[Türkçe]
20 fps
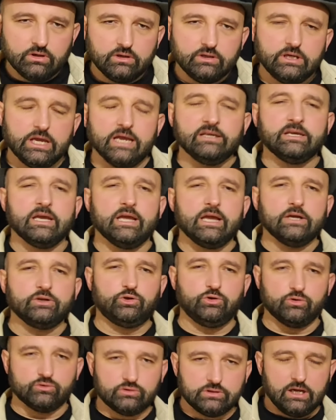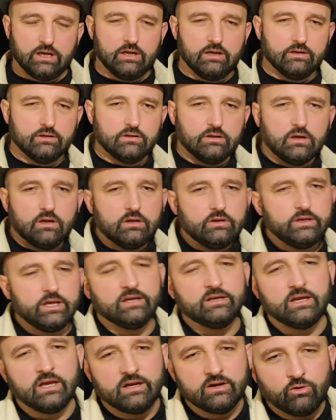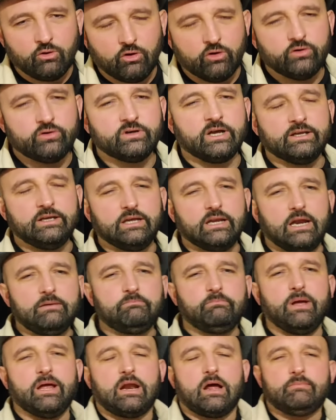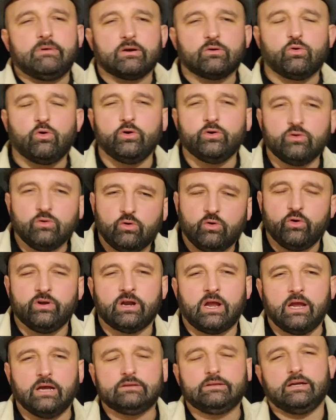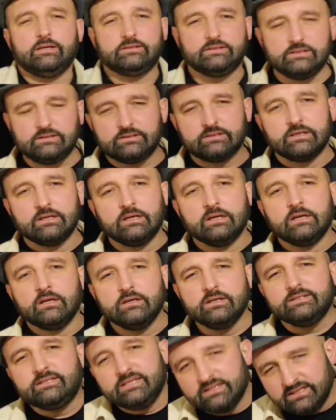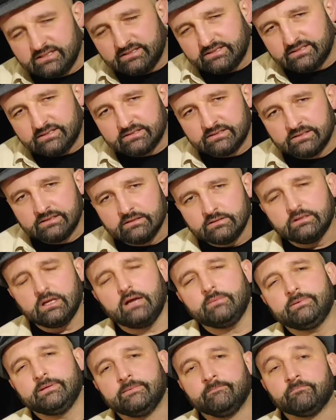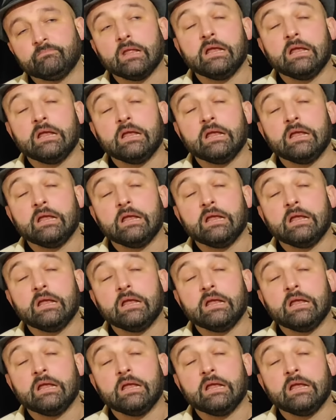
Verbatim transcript: Yenge yaşıyorsa yengenin koyununa girer beraber koyun koyuna yatarsız ısınırsız. Tabii.